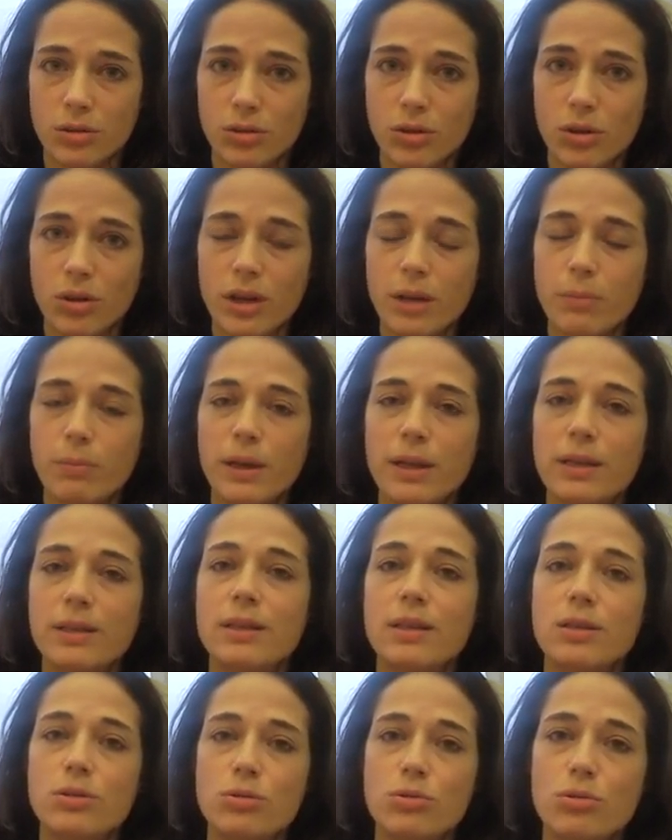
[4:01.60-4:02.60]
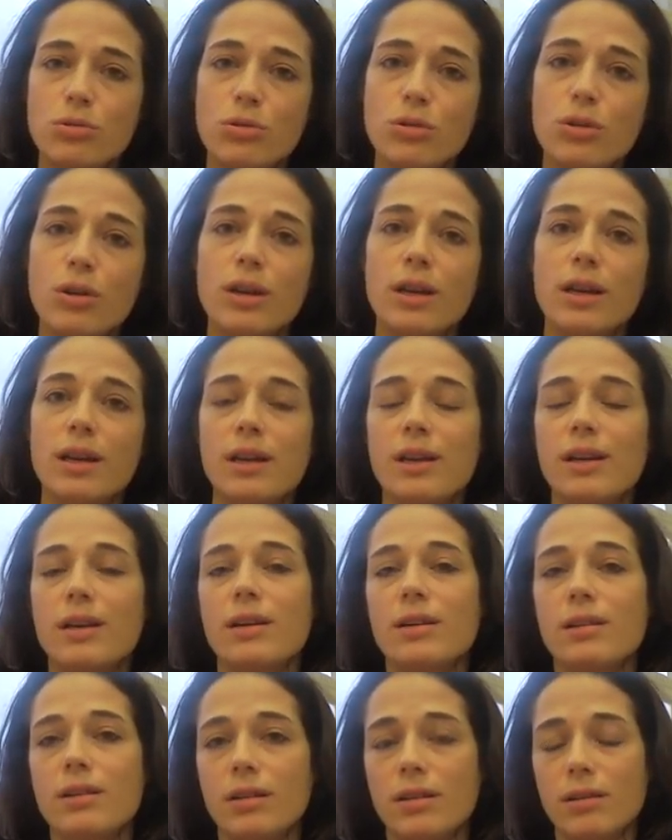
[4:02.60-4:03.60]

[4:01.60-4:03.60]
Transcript: dans les pays des Sud et